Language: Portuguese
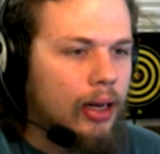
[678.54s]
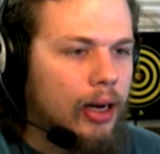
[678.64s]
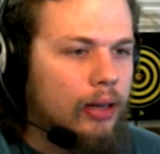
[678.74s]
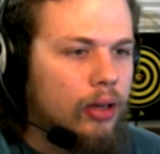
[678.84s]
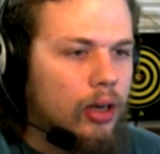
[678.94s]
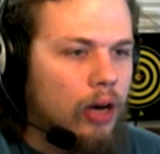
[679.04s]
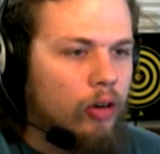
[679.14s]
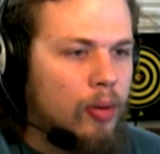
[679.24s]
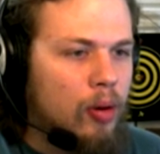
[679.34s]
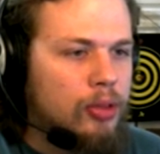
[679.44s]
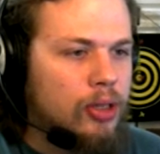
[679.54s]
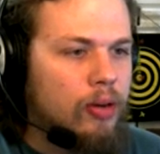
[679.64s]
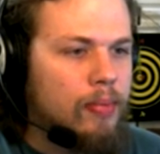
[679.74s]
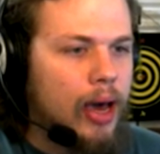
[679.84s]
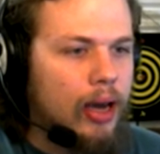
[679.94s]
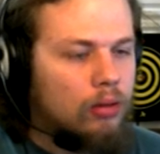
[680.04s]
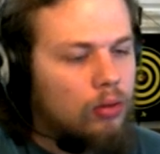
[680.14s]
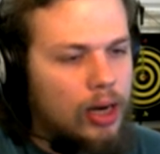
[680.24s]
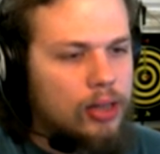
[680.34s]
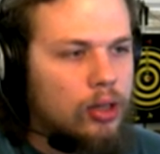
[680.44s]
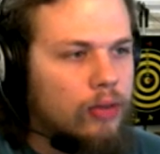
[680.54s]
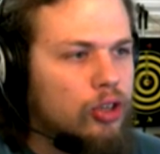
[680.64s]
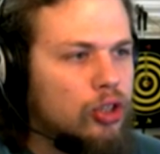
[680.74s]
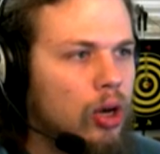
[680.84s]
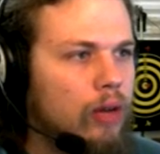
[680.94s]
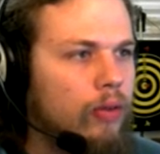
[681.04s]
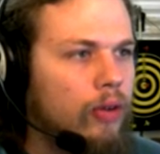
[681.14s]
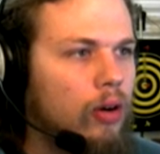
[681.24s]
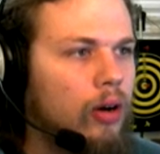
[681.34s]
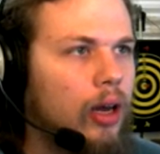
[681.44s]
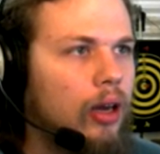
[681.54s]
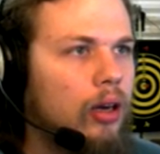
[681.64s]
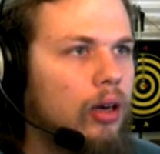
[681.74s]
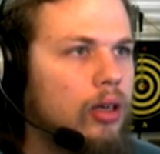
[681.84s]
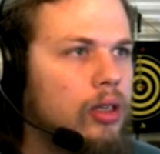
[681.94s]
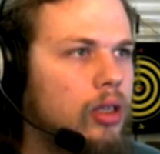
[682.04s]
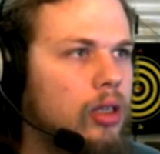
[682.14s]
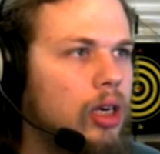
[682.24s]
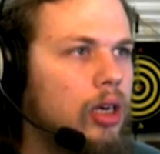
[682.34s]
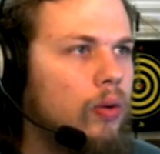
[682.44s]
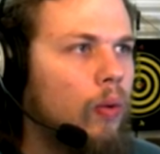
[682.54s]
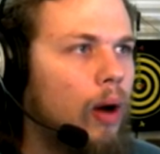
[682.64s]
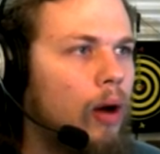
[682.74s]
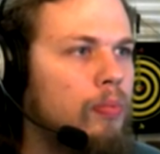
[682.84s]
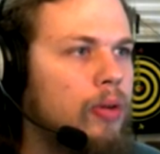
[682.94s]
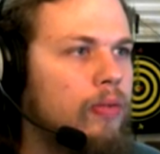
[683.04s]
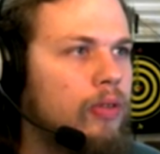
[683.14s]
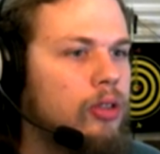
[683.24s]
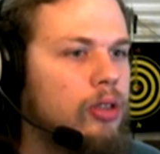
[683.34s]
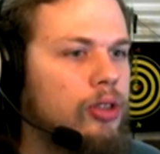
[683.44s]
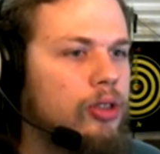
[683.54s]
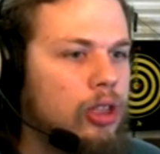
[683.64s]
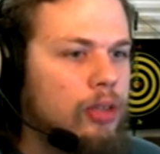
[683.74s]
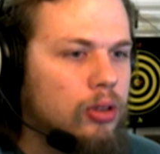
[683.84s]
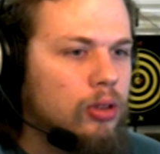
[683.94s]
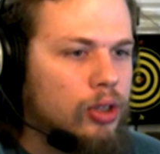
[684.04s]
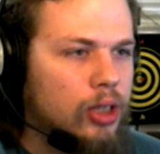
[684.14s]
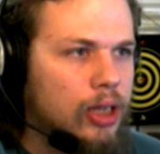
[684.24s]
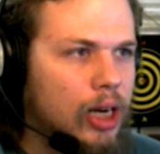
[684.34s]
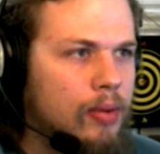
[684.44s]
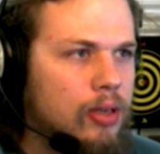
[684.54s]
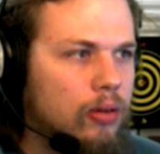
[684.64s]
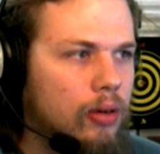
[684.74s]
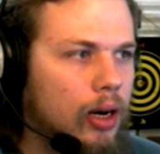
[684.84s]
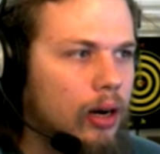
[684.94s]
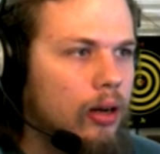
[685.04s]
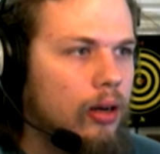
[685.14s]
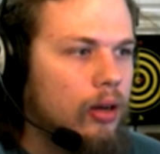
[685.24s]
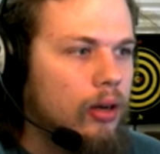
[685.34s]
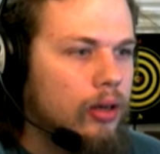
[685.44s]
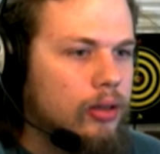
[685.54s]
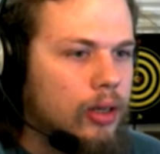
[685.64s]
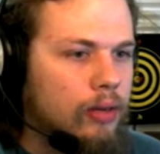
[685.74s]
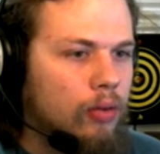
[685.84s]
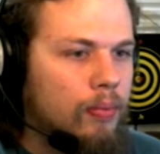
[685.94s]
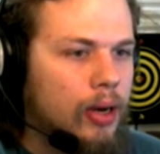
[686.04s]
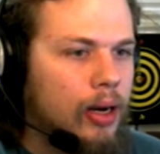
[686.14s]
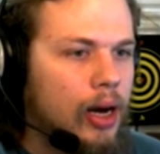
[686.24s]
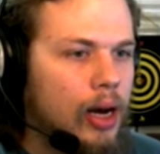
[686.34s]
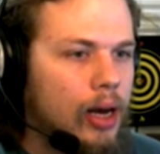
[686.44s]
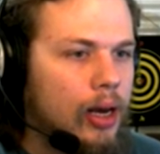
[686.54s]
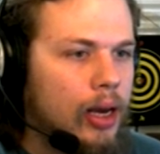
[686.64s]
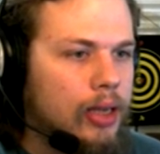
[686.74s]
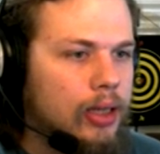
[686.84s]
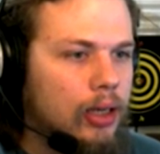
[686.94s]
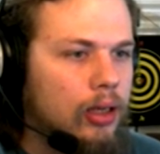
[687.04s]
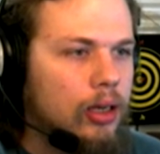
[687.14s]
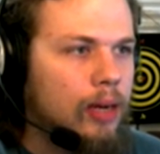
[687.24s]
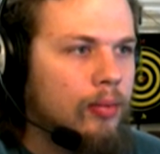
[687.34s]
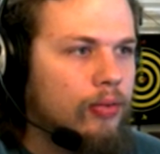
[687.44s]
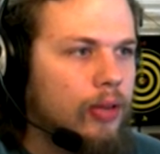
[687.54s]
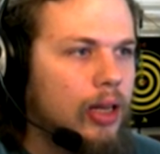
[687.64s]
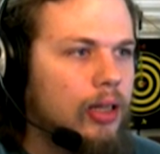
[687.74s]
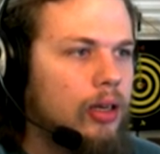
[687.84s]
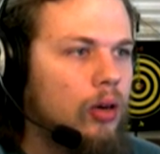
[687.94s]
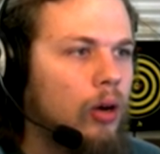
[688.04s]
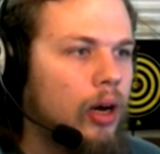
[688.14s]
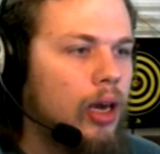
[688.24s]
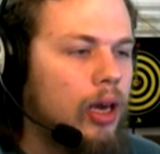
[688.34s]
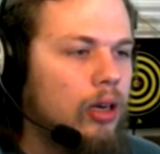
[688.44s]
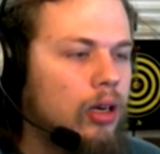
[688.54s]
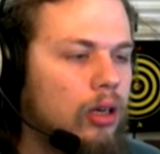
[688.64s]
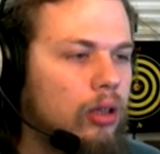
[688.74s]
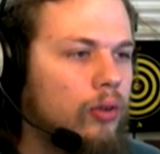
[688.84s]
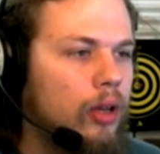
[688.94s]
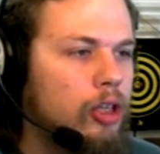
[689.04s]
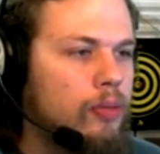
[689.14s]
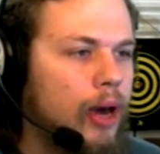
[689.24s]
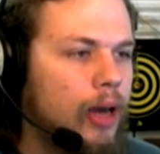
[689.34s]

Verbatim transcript: tá ligado? Eu vou abrir uma Mystery Bag, no caso tem 29, vamos ver o que eu ganhei. Skin Wild Beavers T-shirt, mas não gostei dessa camisa não, cara. Eu vou pegar essa aqui, camuflada, que eu ganhei do Elite